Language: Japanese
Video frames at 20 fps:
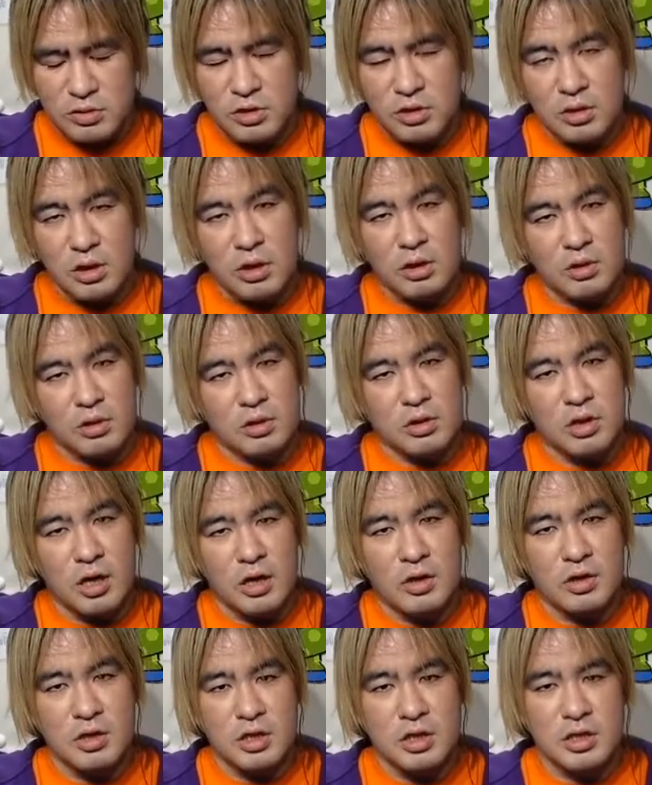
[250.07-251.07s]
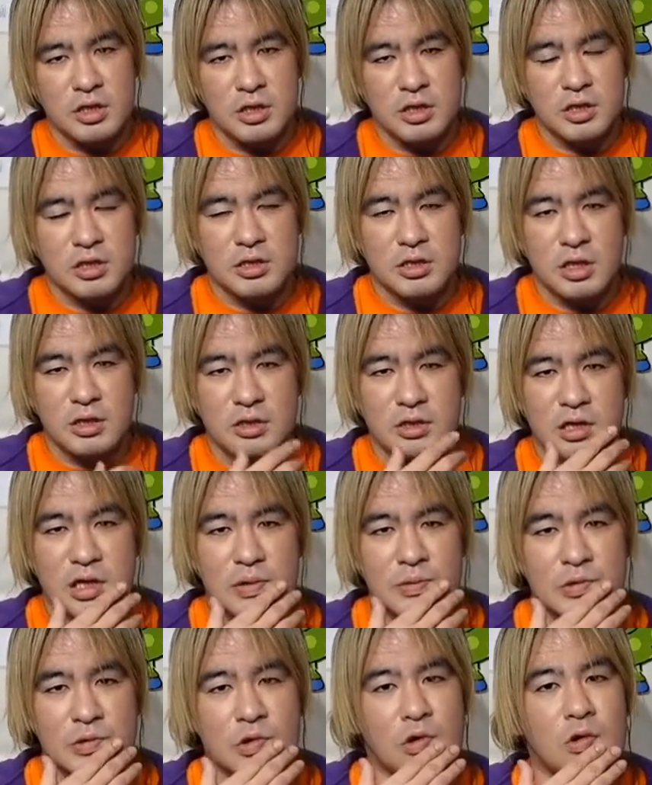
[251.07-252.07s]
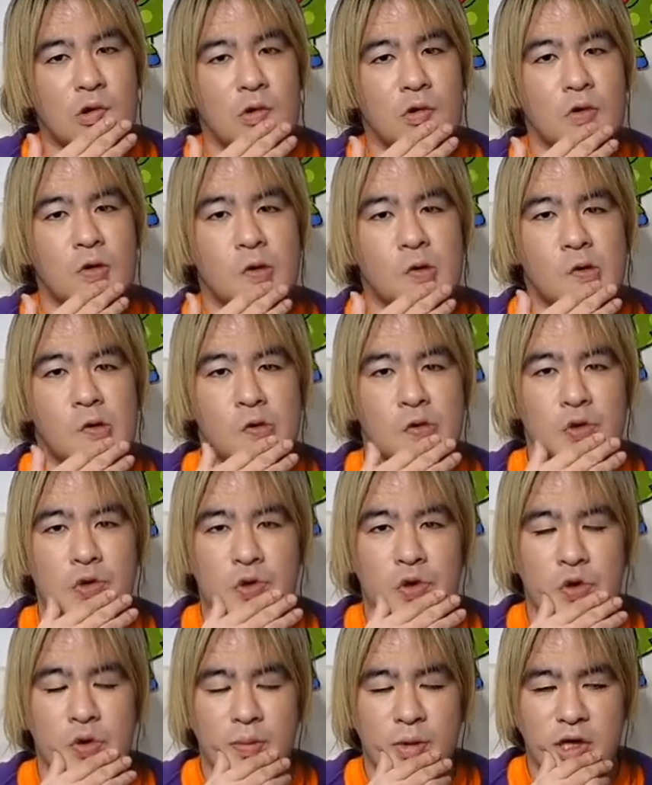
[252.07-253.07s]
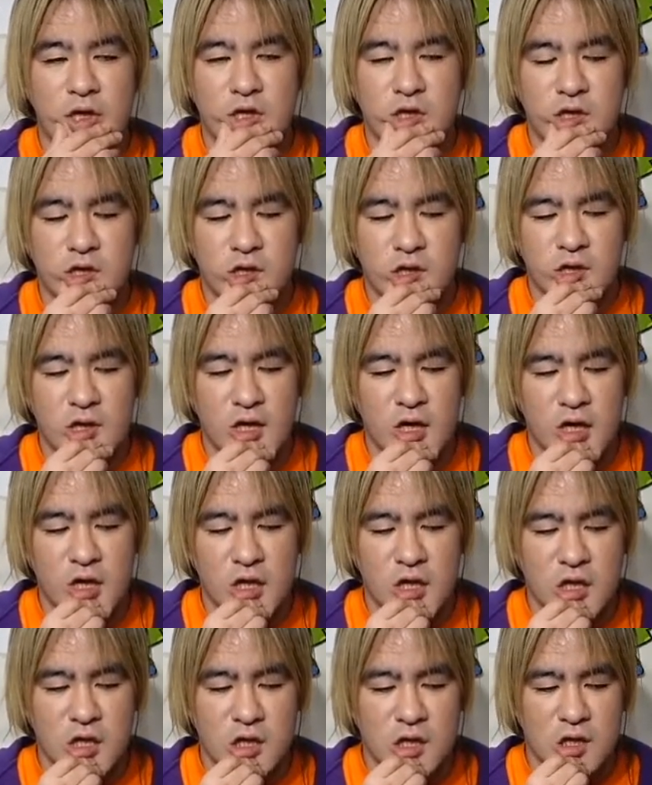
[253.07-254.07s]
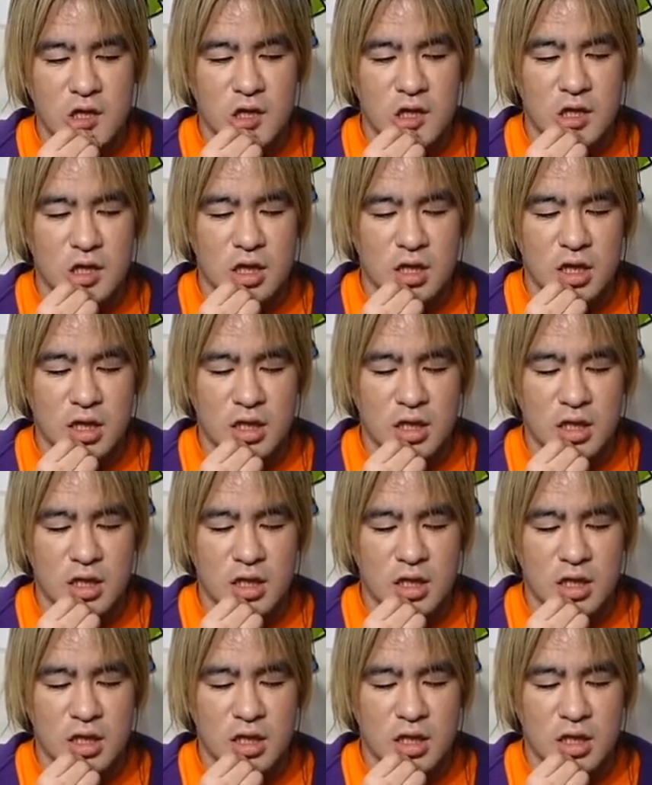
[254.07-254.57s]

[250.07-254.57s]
なんか逆にインスタグラムの方のメッセージ